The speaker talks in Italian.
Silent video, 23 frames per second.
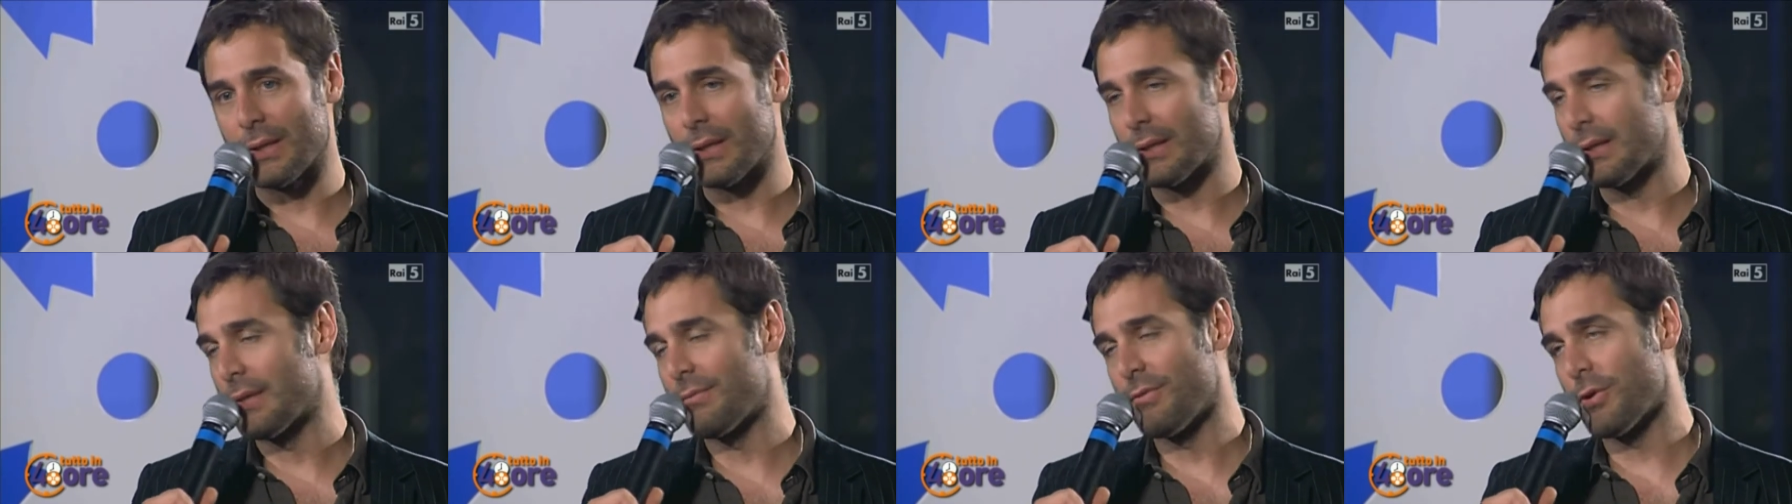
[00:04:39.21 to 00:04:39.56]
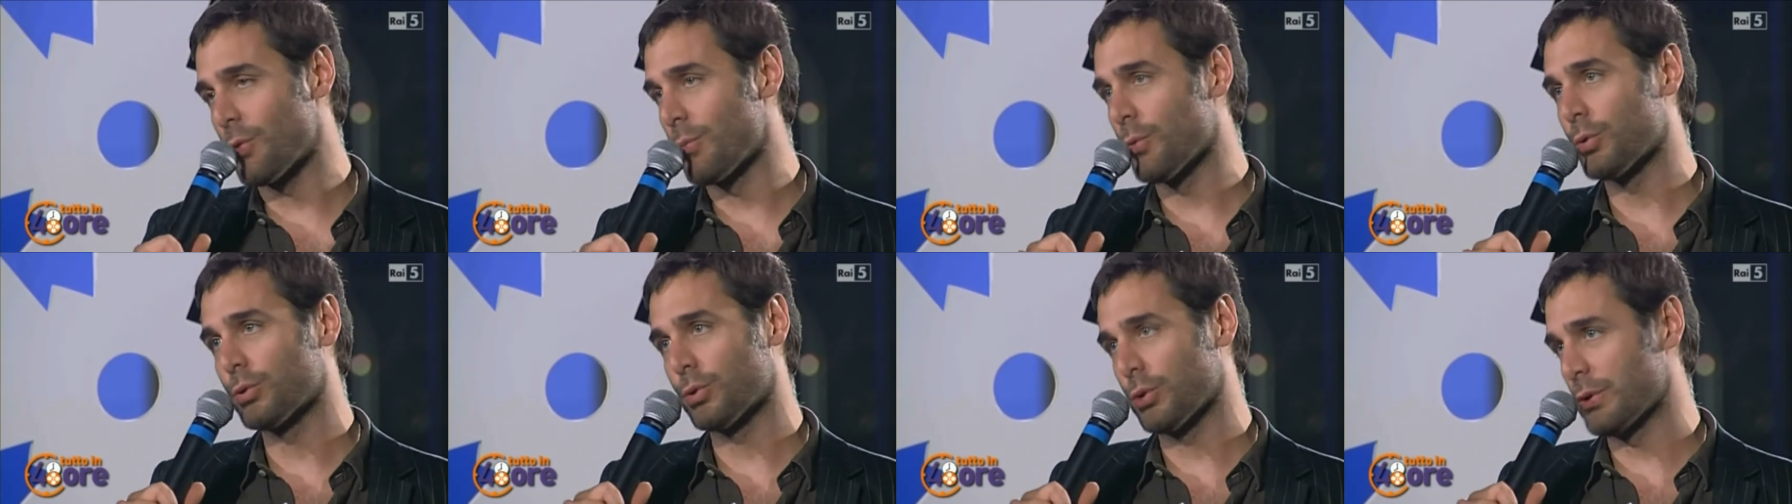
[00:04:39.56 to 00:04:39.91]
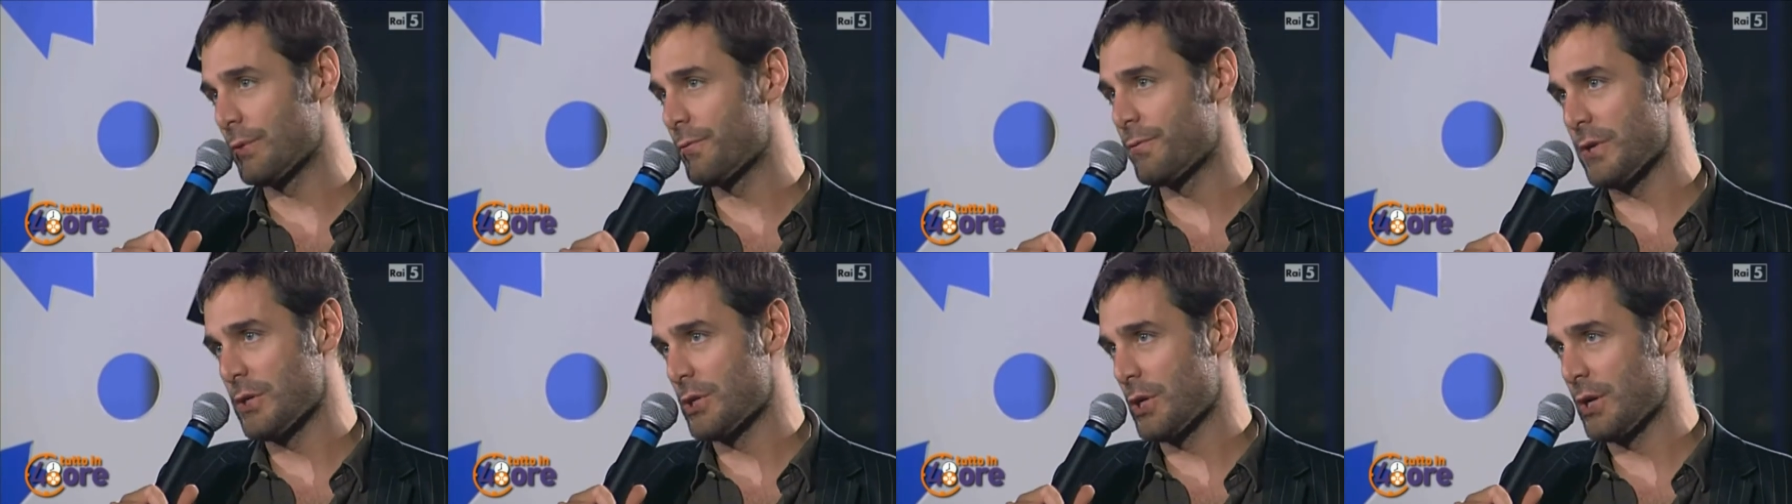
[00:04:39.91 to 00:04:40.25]
è davvero molto
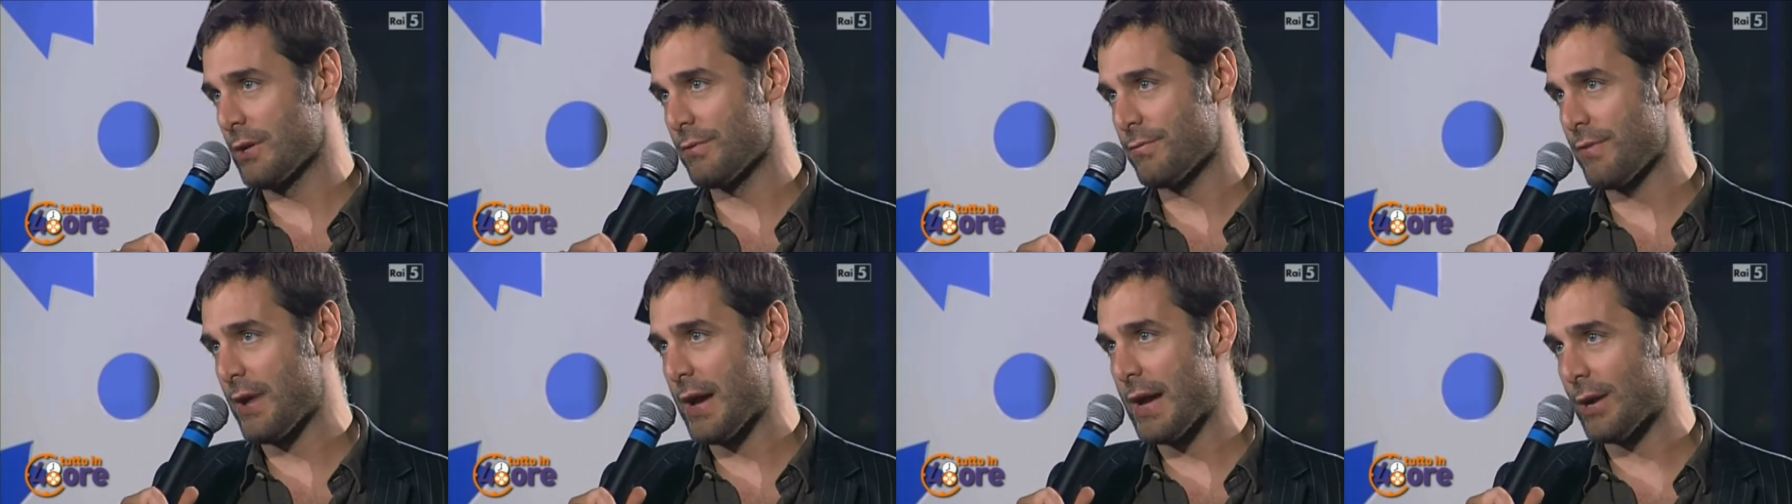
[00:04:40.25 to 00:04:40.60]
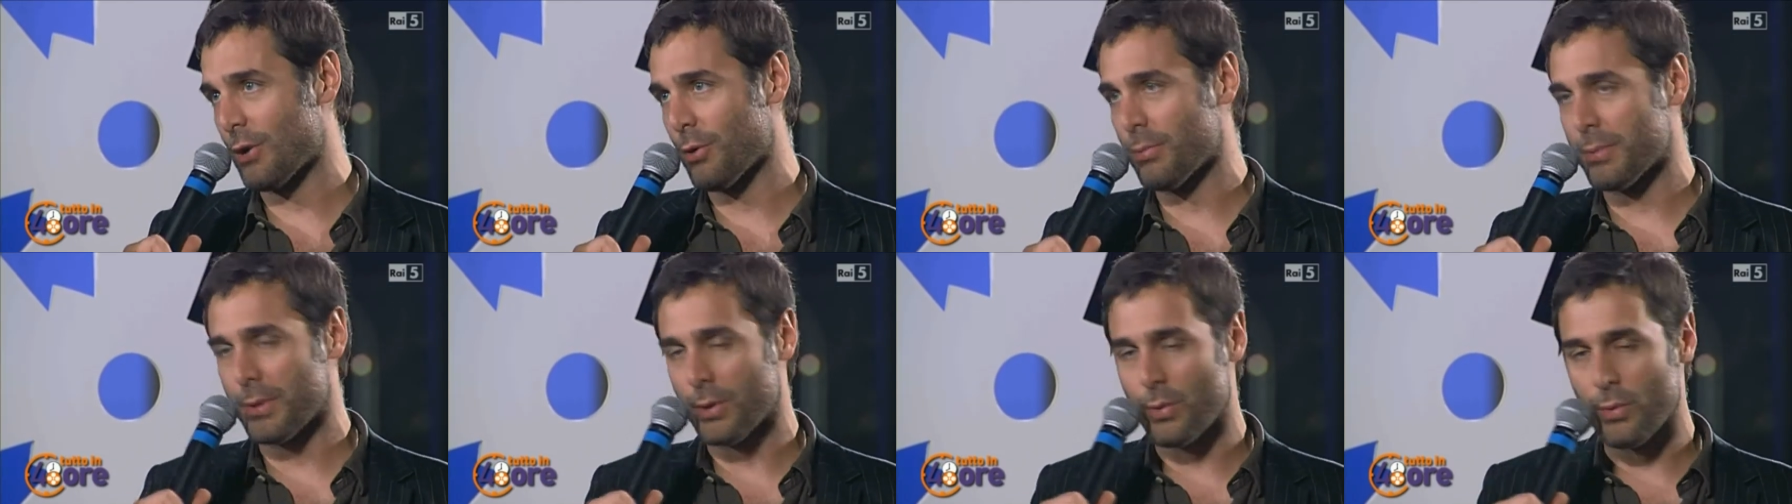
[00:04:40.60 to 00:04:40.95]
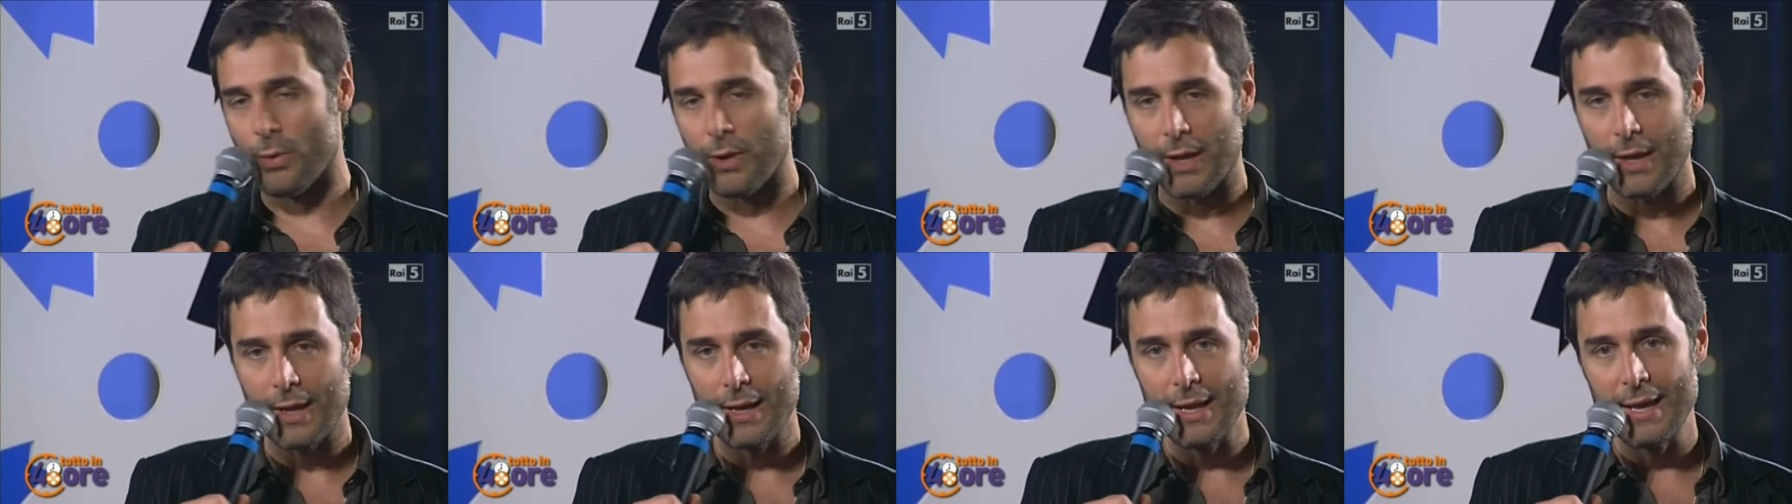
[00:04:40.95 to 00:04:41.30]
difficile farlo, per
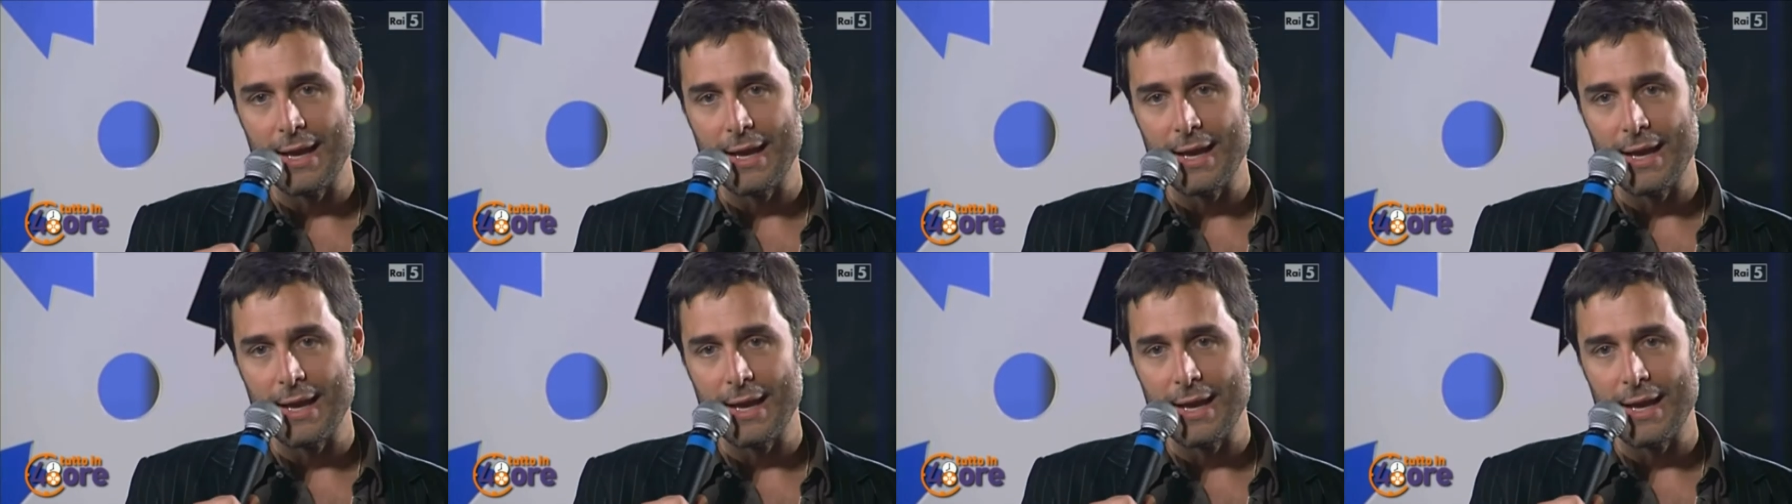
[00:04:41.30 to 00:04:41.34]
cui